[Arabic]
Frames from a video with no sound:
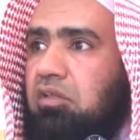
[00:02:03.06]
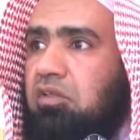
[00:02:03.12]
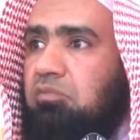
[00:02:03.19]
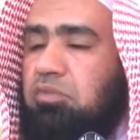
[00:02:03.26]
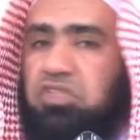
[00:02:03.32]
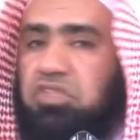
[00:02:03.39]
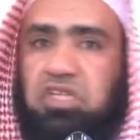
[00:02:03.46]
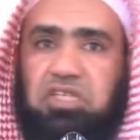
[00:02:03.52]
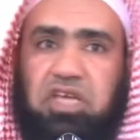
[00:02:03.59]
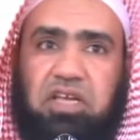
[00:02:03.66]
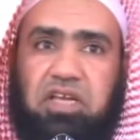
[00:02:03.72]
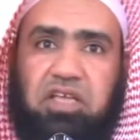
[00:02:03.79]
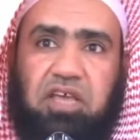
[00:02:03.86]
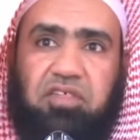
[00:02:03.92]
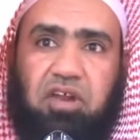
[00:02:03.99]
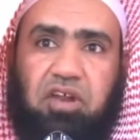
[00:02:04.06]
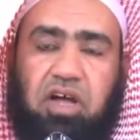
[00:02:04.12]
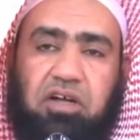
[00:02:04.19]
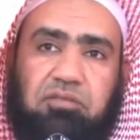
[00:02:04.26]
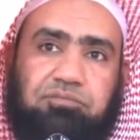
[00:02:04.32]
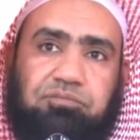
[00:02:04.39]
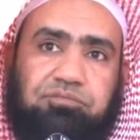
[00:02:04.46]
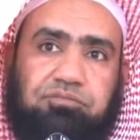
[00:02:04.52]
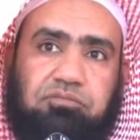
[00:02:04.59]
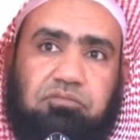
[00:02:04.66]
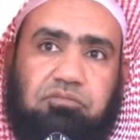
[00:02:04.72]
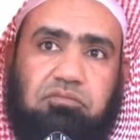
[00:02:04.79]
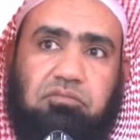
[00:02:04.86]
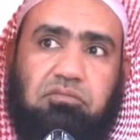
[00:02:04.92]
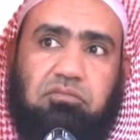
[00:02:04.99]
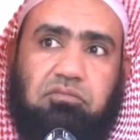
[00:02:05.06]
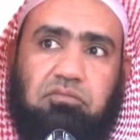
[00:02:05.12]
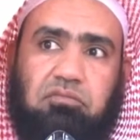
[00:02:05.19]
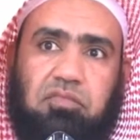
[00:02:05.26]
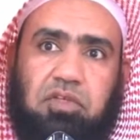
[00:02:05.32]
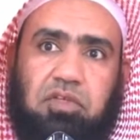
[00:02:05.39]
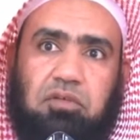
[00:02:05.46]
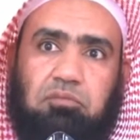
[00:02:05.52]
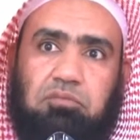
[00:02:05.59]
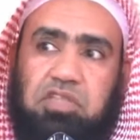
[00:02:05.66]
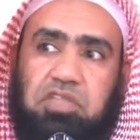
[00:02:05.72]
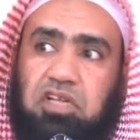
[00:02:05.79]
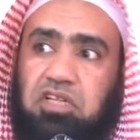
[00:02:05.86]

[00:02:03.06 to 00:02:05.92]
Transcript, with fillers: بتلك الكثرة من